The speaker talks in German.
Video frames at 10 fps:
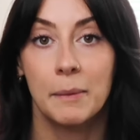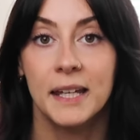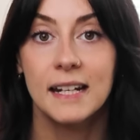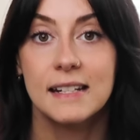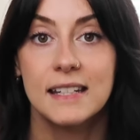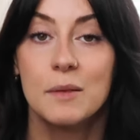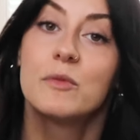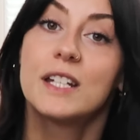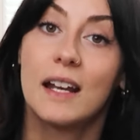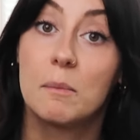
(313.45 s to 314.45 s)
Aber je
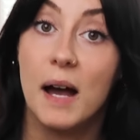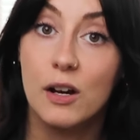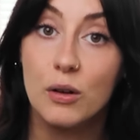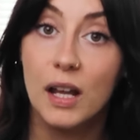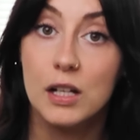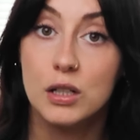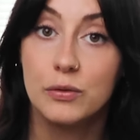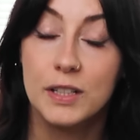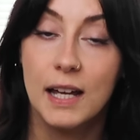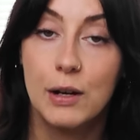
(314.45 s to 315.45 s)
nachdem, wie deine
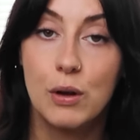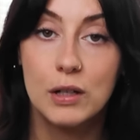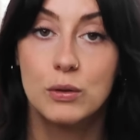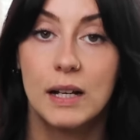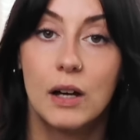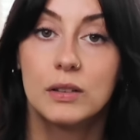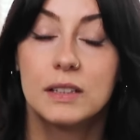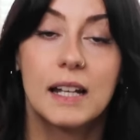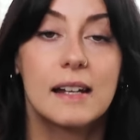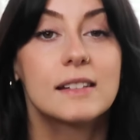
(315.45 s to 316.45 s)
Makronährstoffverteilung aktuell
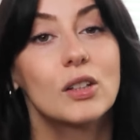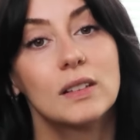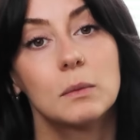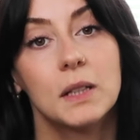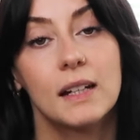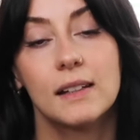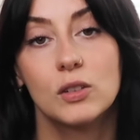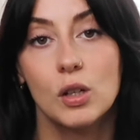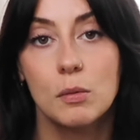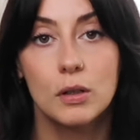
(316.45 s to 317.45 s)
aussieht, kann es trotzdem sein, dass
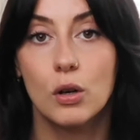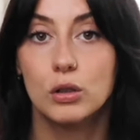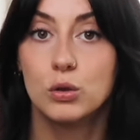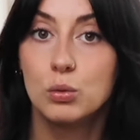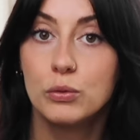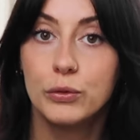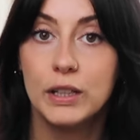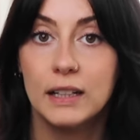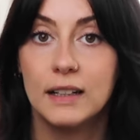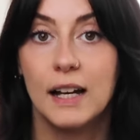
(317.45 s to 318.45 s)
du immer noch zu
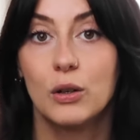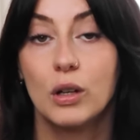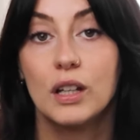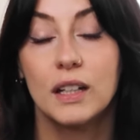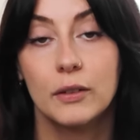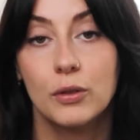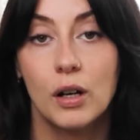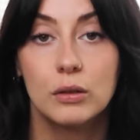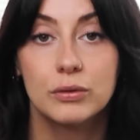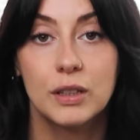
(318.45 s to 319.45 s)
viele Kalorien
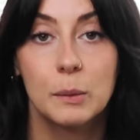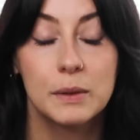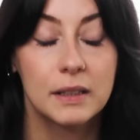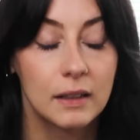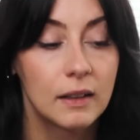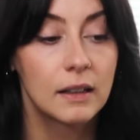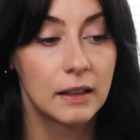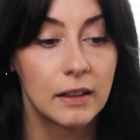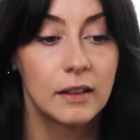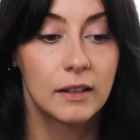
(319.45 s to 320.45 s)
dafür aufnimmst,
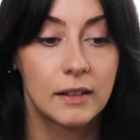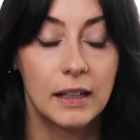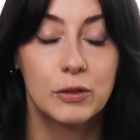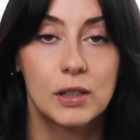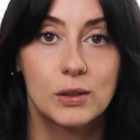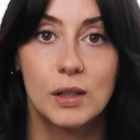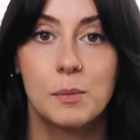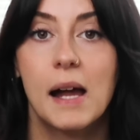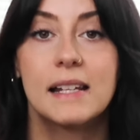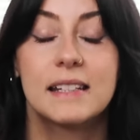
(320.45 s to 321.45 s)
dafür, dass du
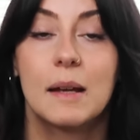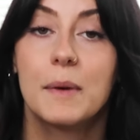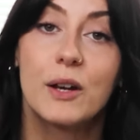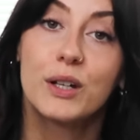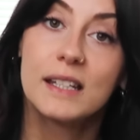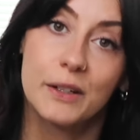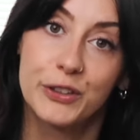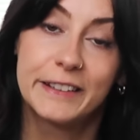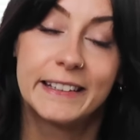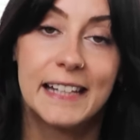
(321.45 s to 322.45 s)
eben eigentlich in einem
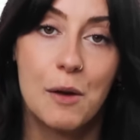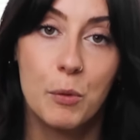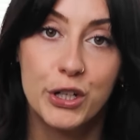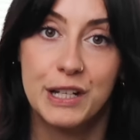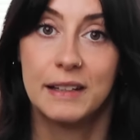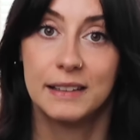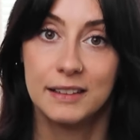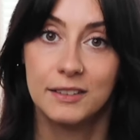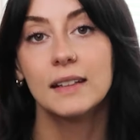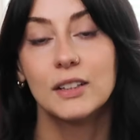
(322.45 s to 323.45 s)
Kaloriendefizit sein
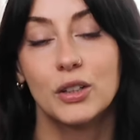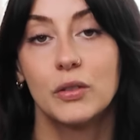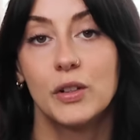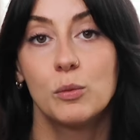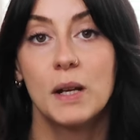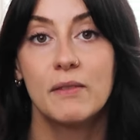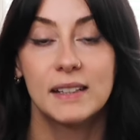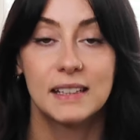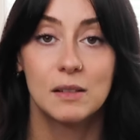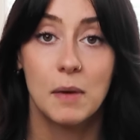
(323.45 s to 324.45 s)
möchtest. Das ist auch das Phänomen,
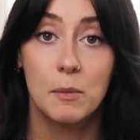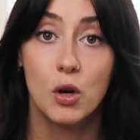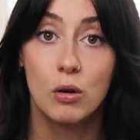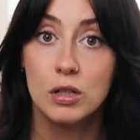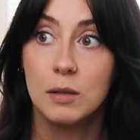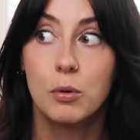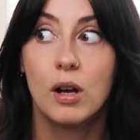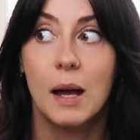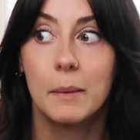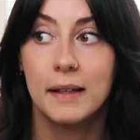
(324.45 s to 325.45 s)
was ich in meinem
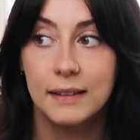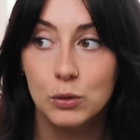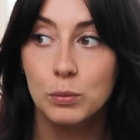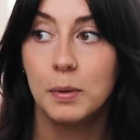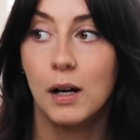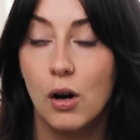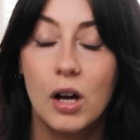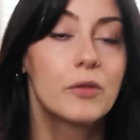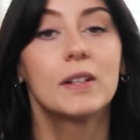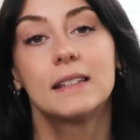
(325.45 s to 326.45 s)
Coaching-Programm super
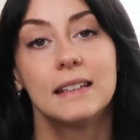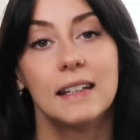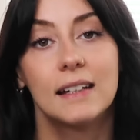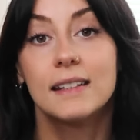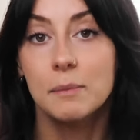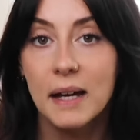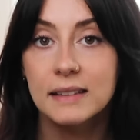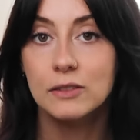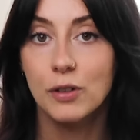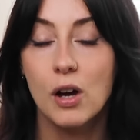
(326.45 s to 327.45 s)
häufig sehe. Die
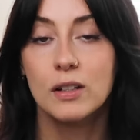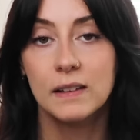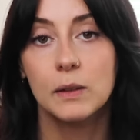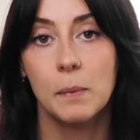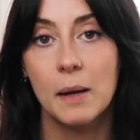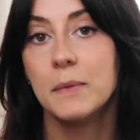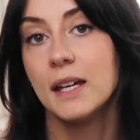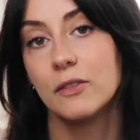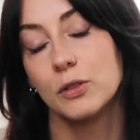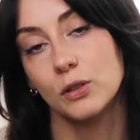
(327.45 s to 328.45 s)
meisten Frauen, die sich bei
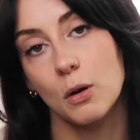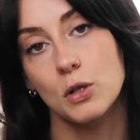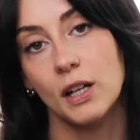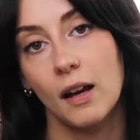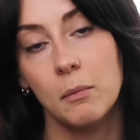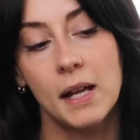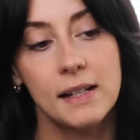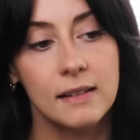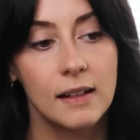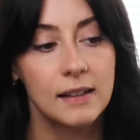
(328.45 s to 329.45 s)
mir fürs Coaching
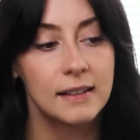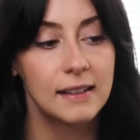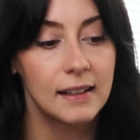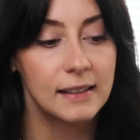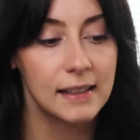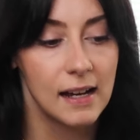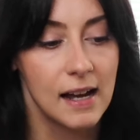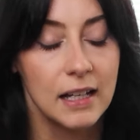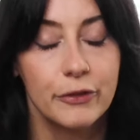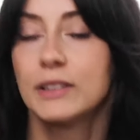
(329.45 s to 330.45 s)
anmelden, die
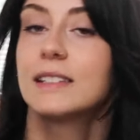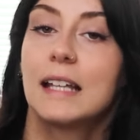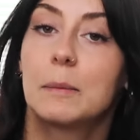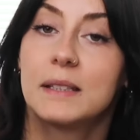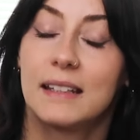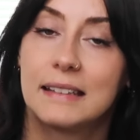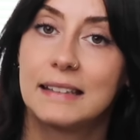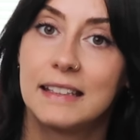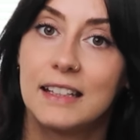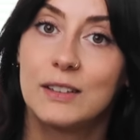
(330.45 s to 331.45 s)
sagen eigentlich von sich selbst, dass
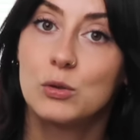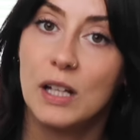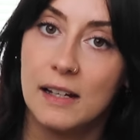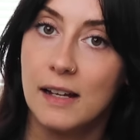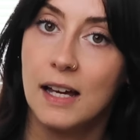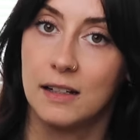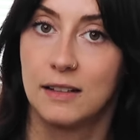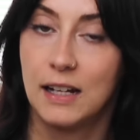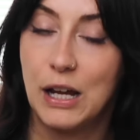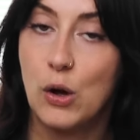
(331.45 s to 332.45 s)
sie sich gesund
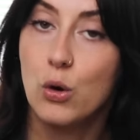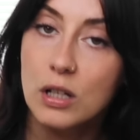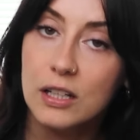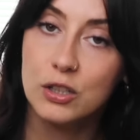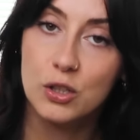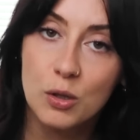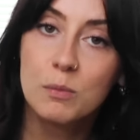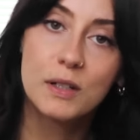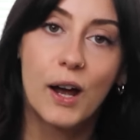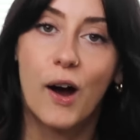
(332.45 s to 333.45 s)
ernähren. Und das
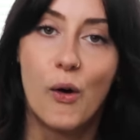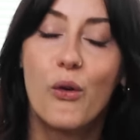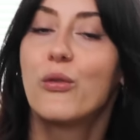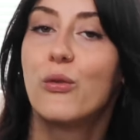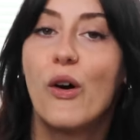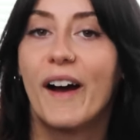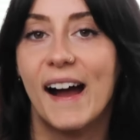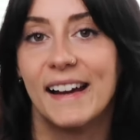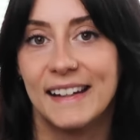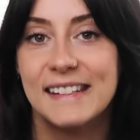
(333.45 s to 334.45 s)
stimmt auch
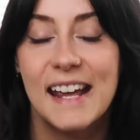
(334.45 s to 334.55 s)
vorrangig.